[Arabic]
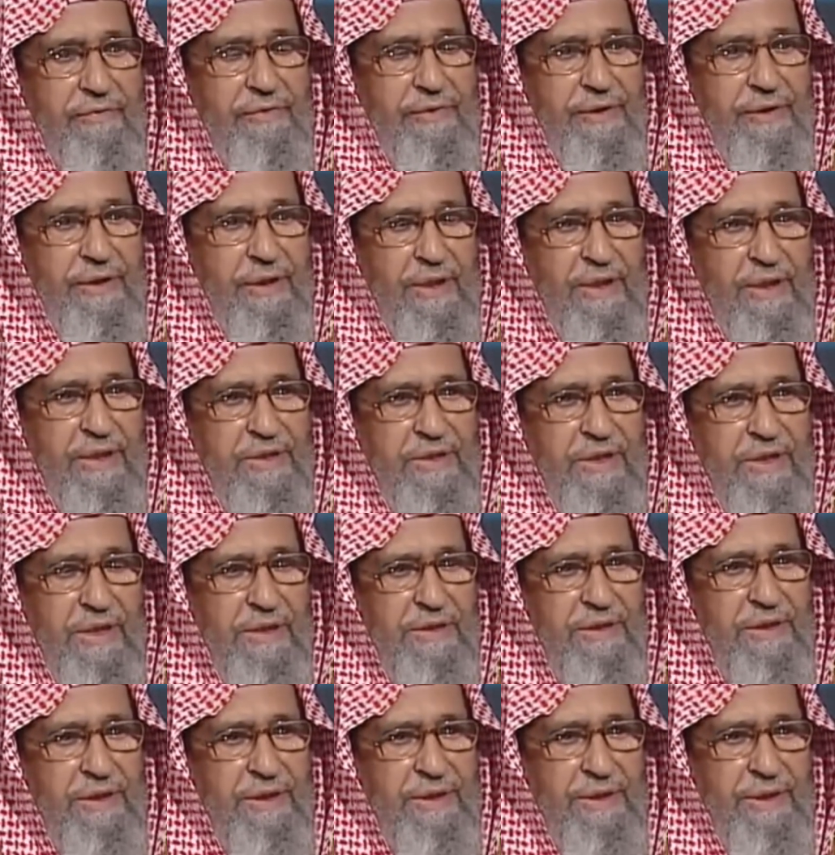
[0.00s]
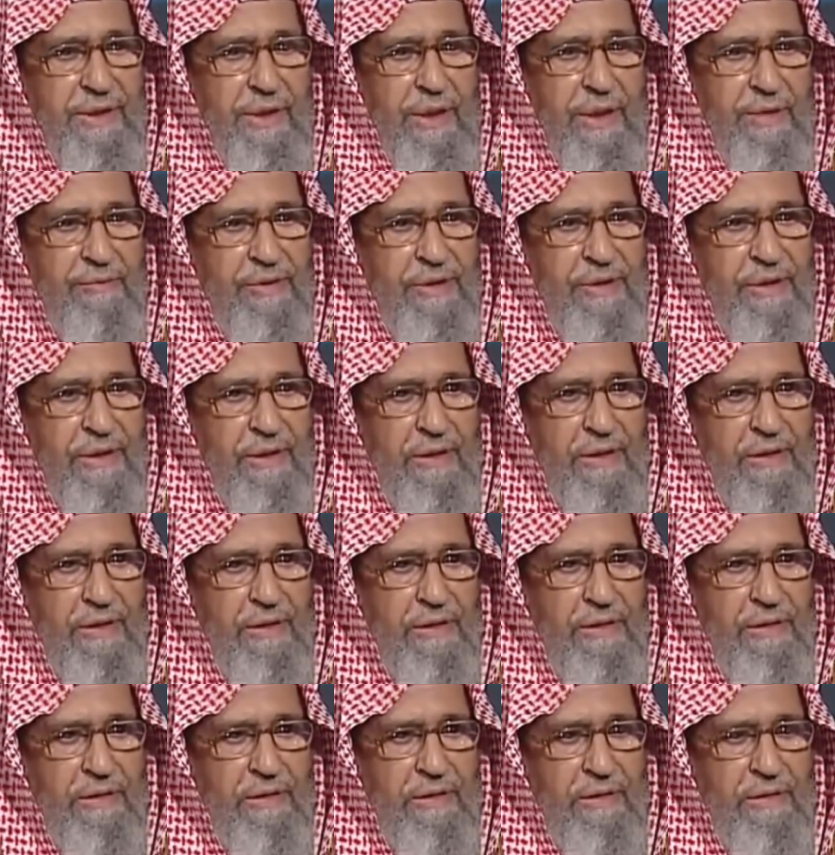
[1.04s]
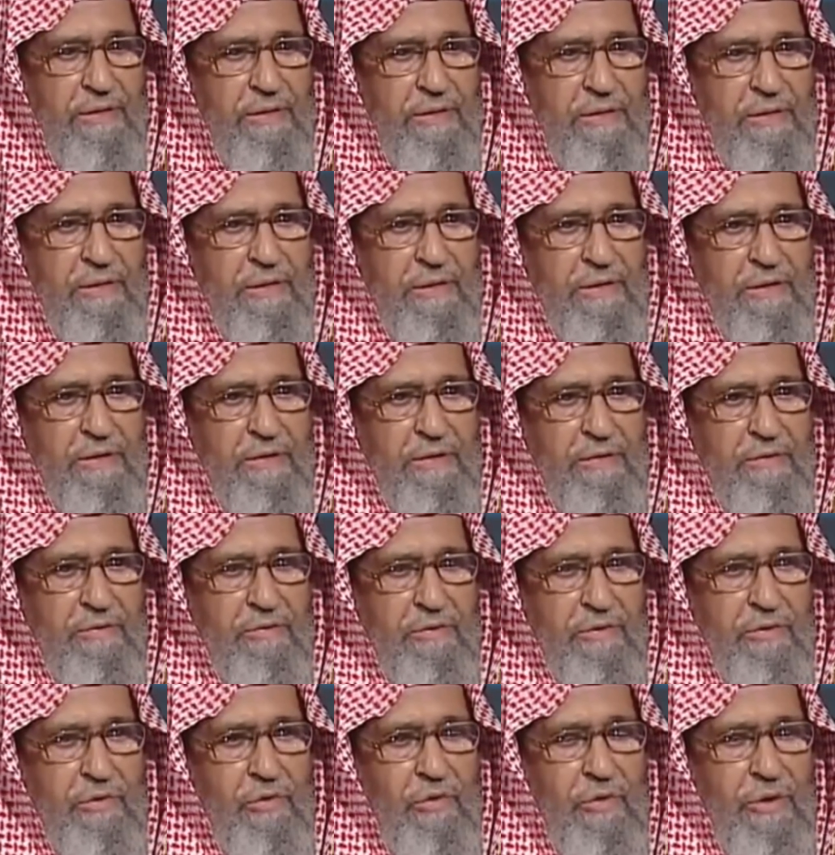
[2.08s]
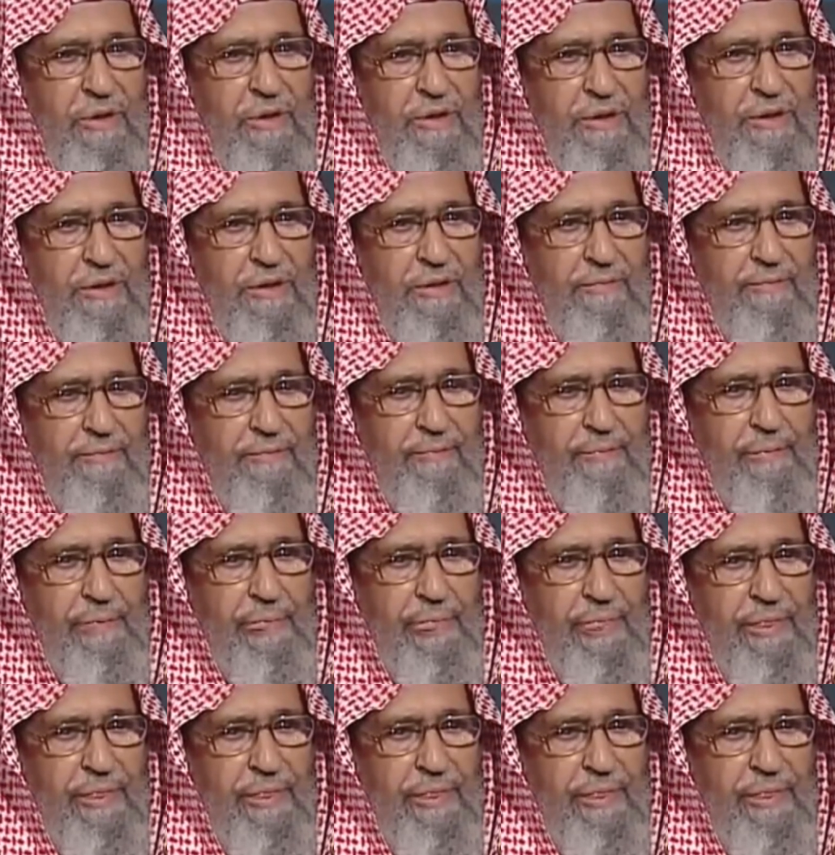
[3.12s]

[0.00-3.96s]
في الدراسات النظامية ودور العلم